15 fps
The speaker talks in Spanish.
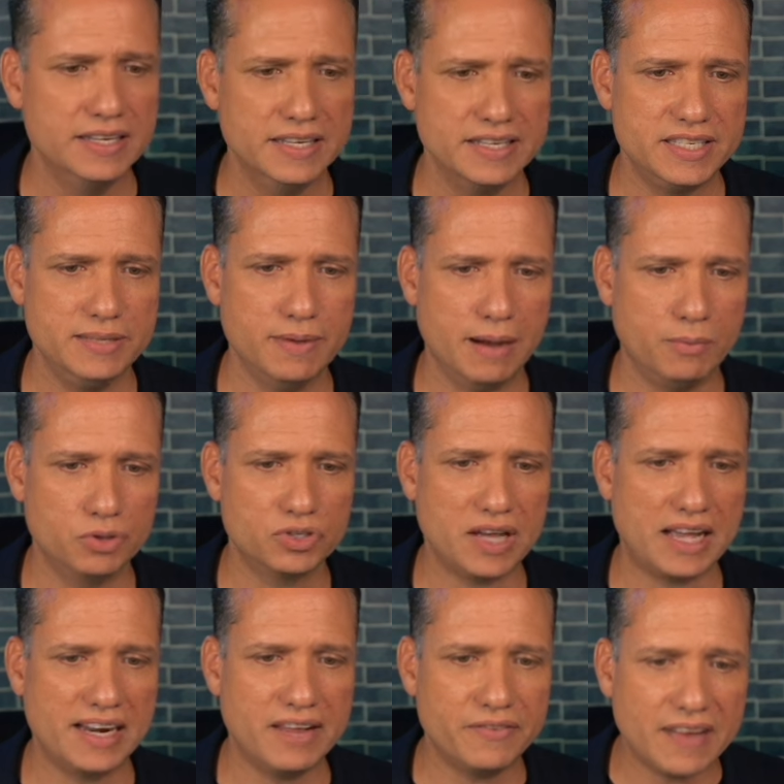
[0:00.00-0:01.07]
si vamos a
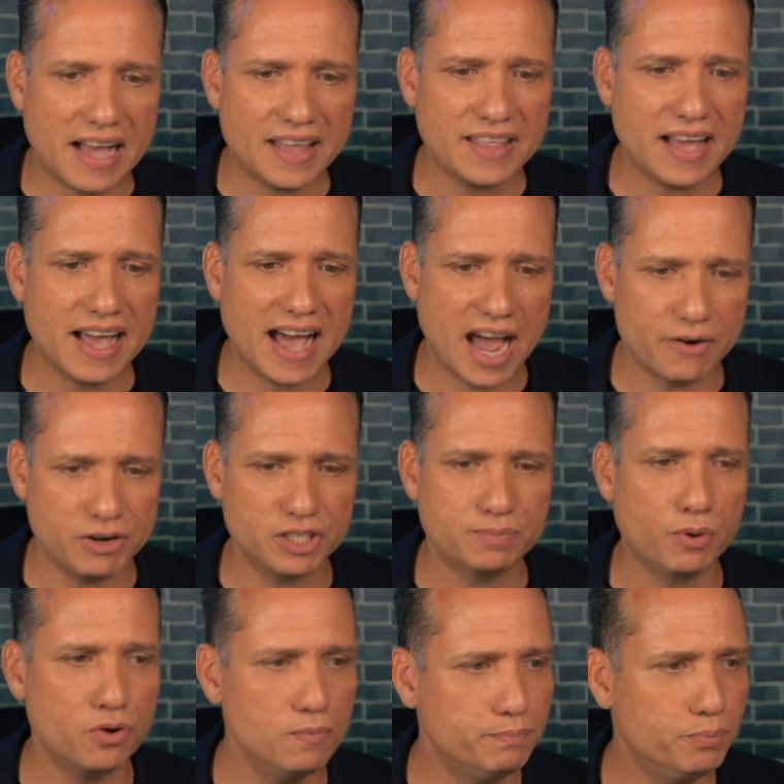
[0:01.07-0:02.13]
Nevada, Harris
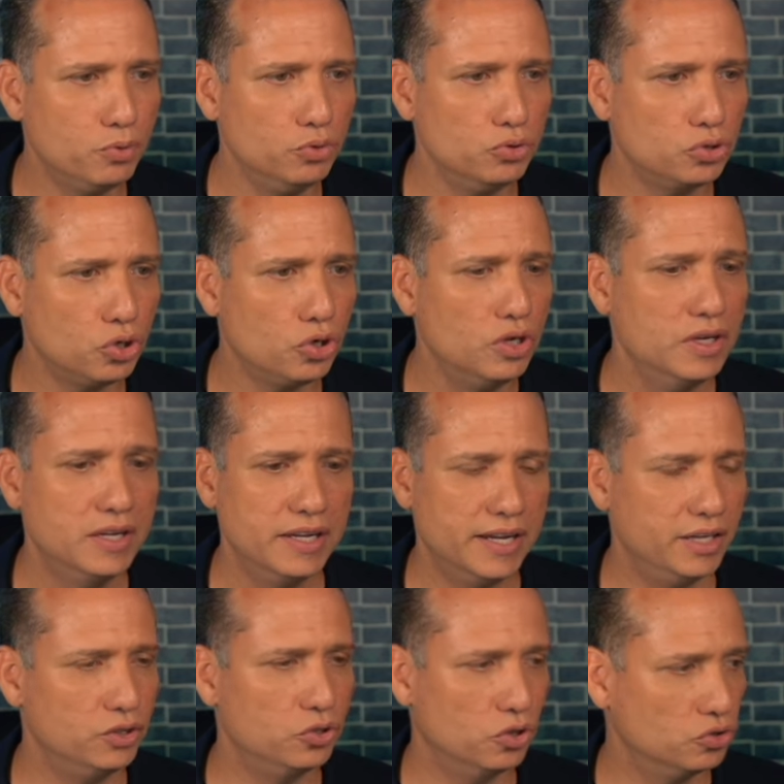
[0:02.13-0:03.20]
por un punto,
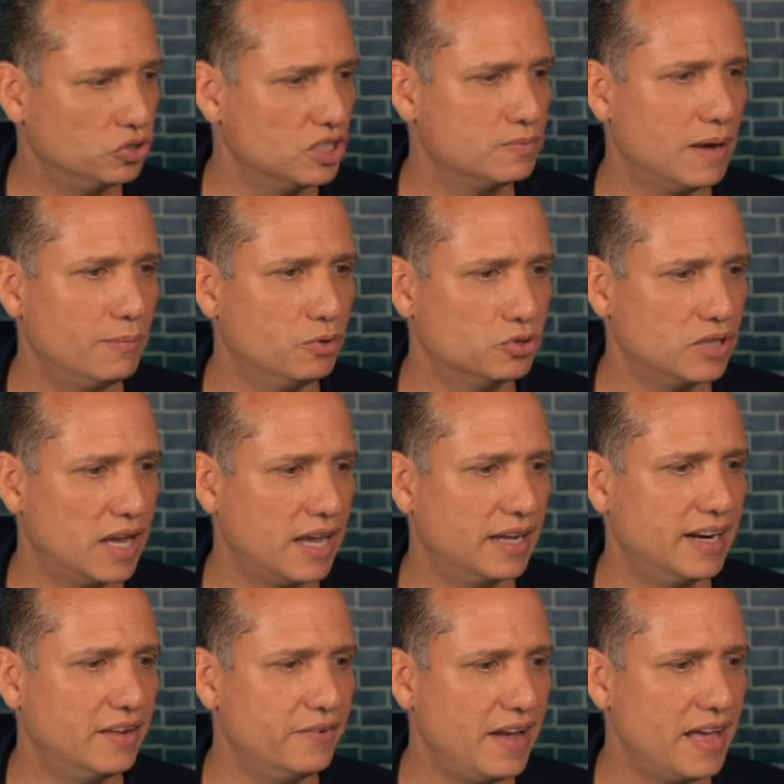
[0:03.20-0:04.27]
entonces vamos a
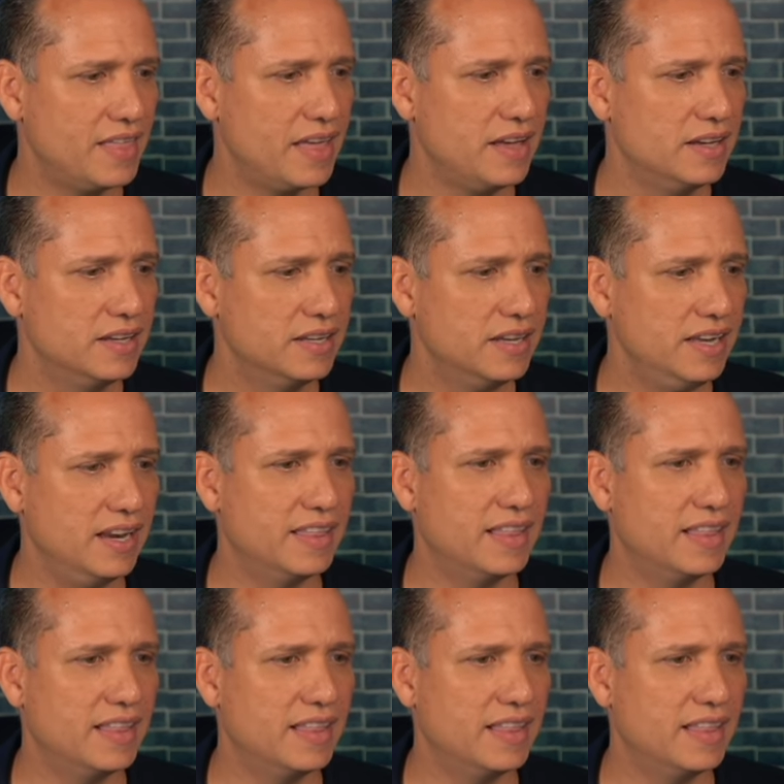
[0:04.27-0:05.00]
Nevada y le